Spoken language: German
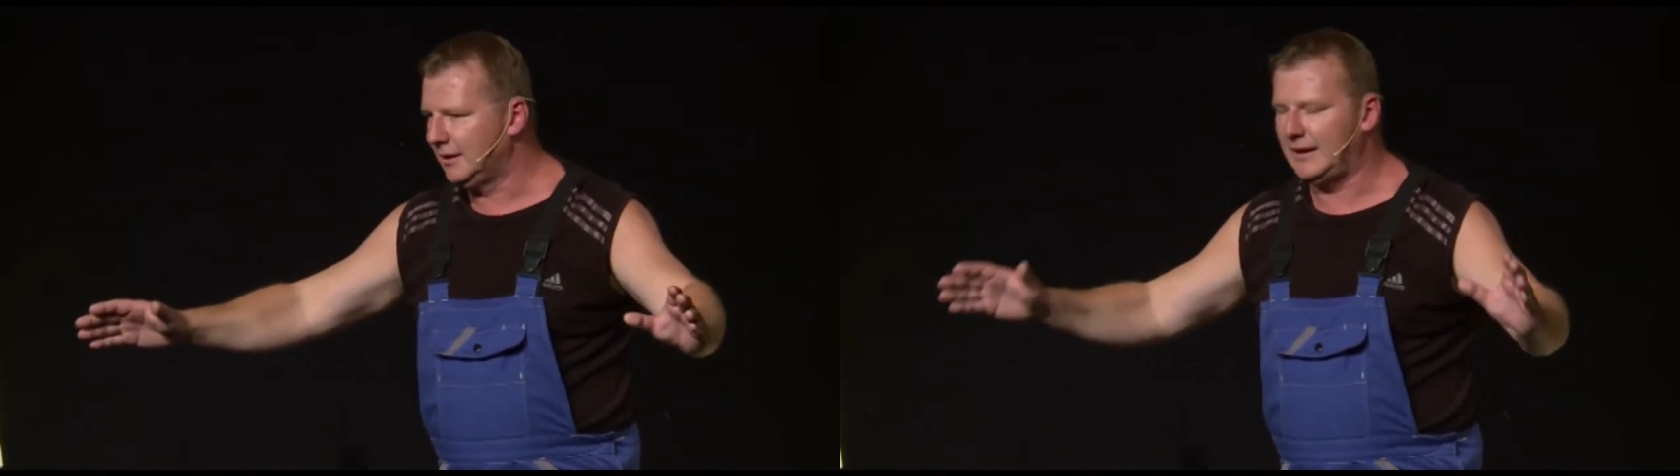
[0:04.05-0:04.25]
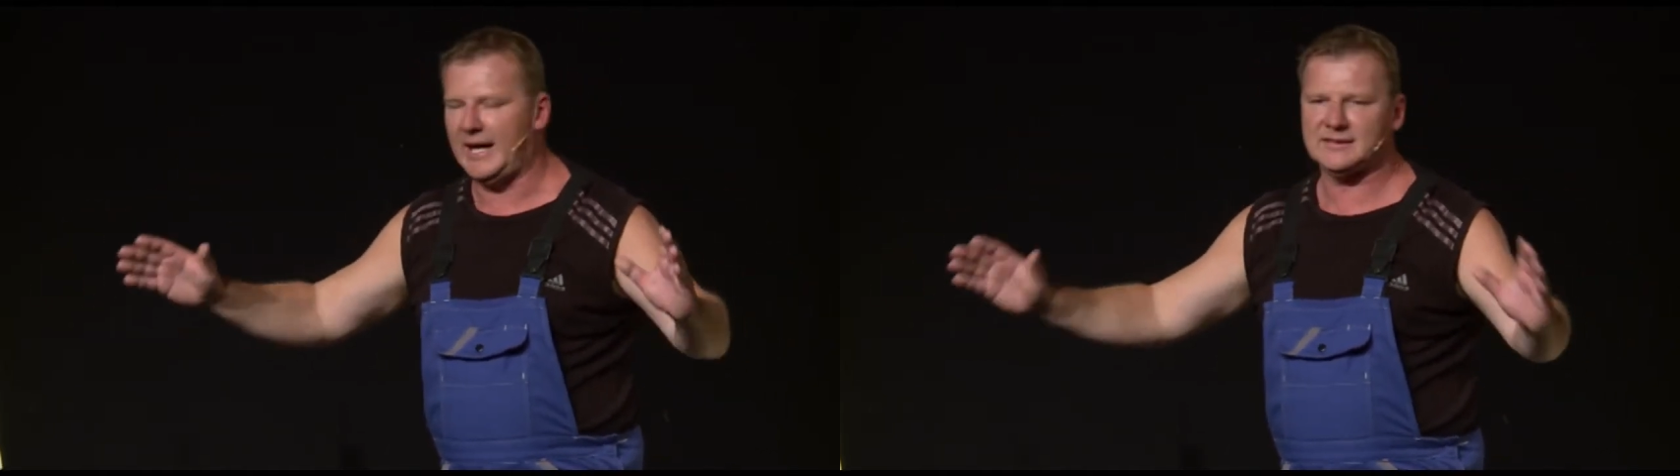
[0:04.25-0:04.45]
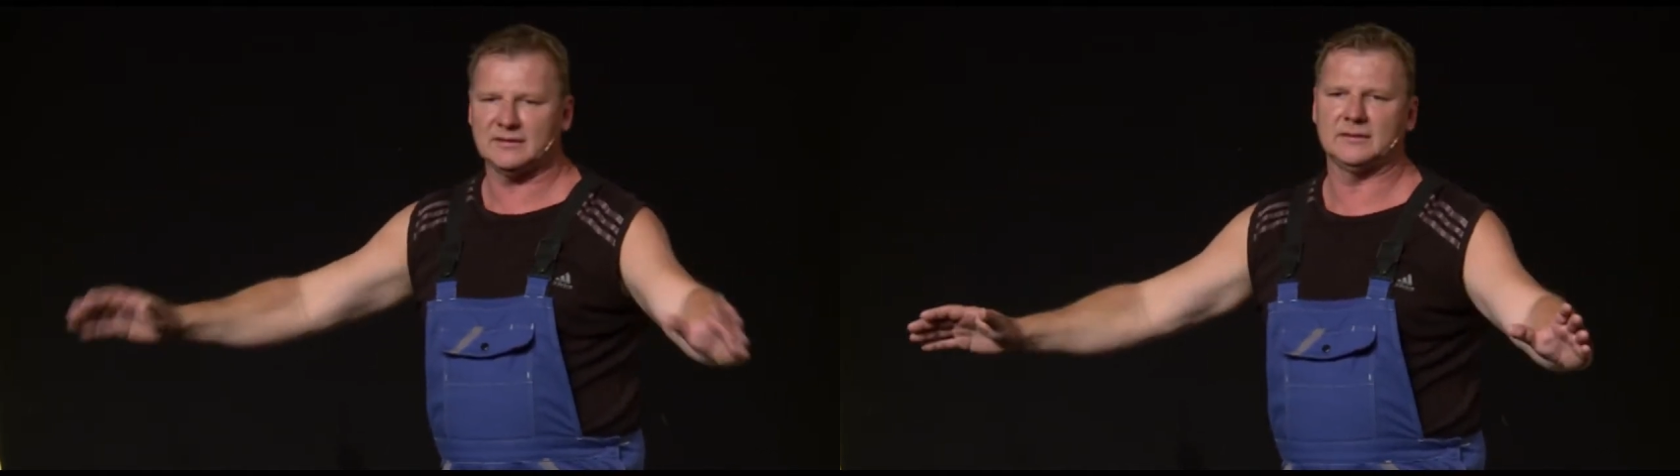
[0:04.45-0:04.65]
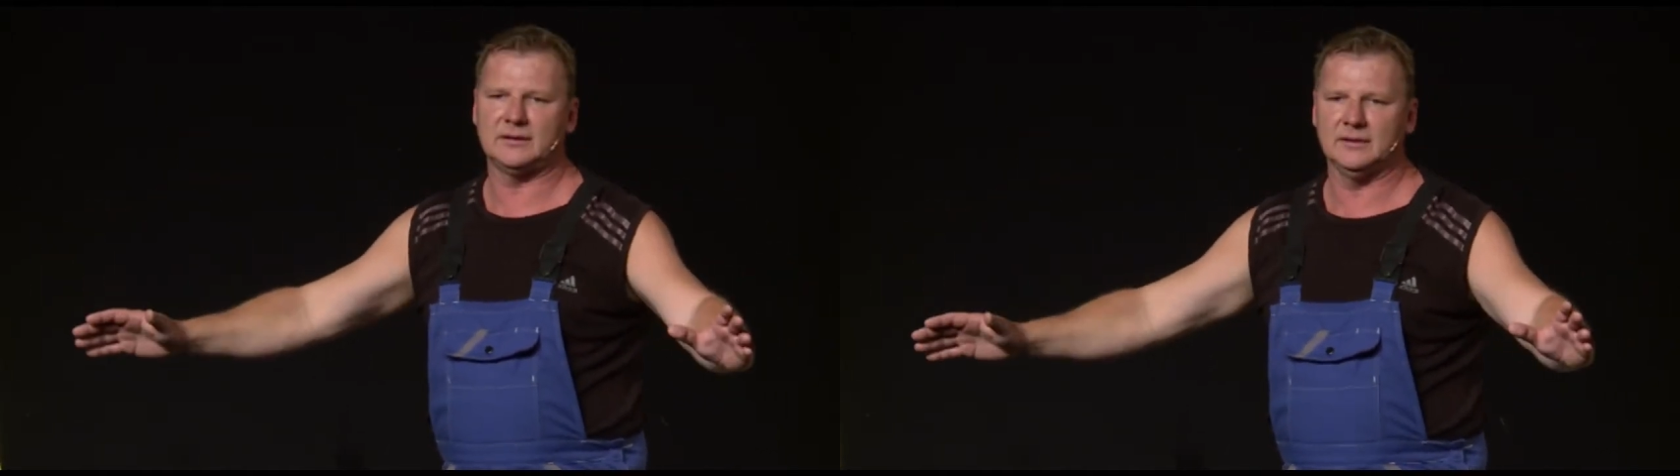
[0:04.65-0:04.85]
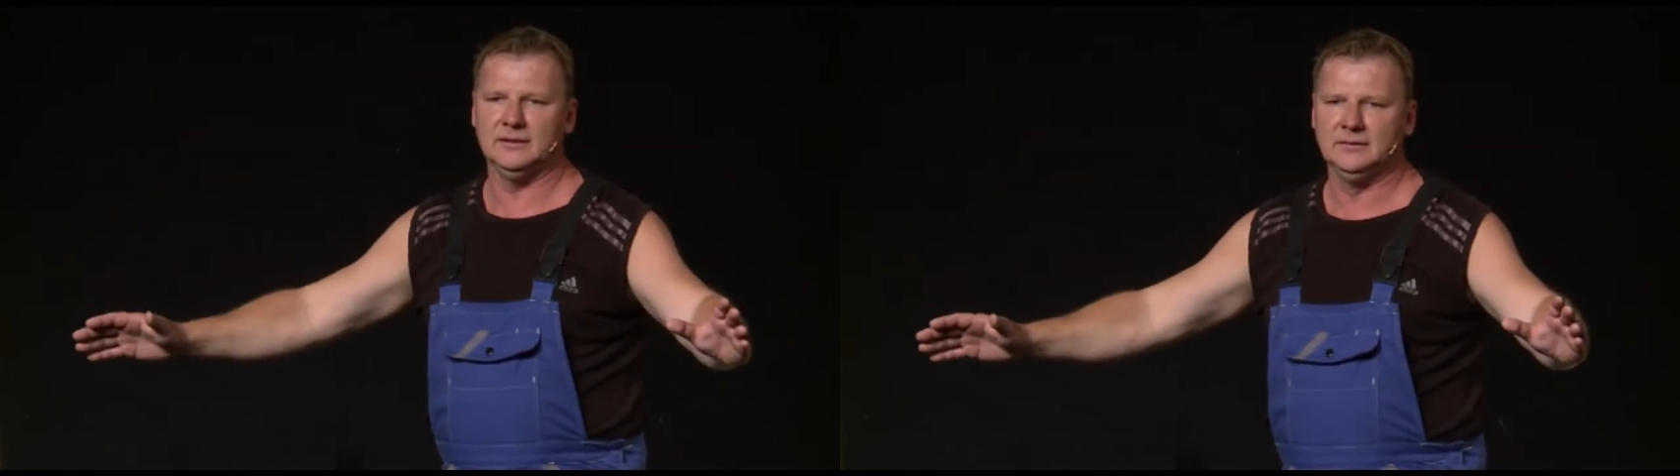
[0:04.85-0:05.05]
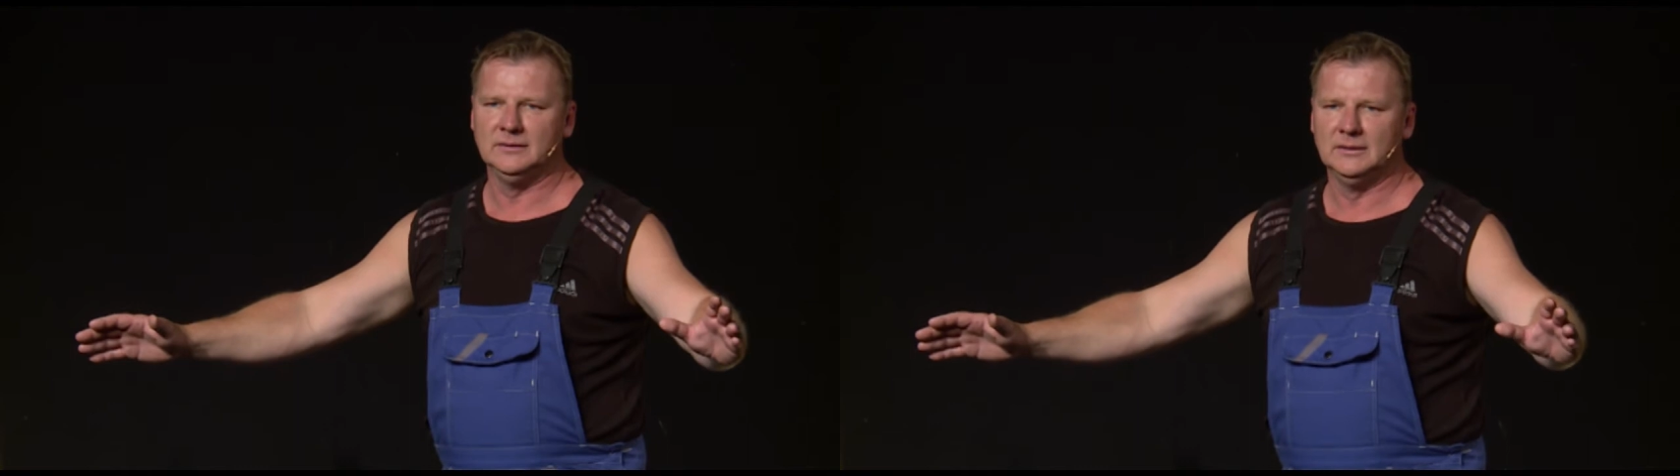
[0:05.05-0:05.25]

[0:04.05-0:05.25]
Leute an der Tür,